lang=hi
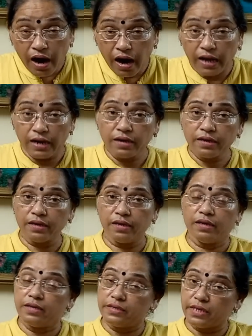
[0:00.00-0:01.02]
हालांकि
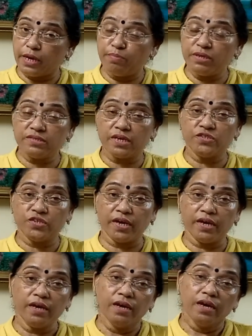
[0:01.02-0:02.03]
ये भी सच
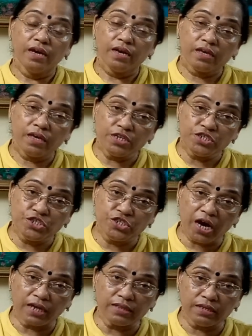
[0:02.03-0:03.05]
है कि
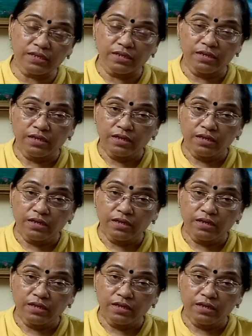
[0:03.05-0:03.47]
शादी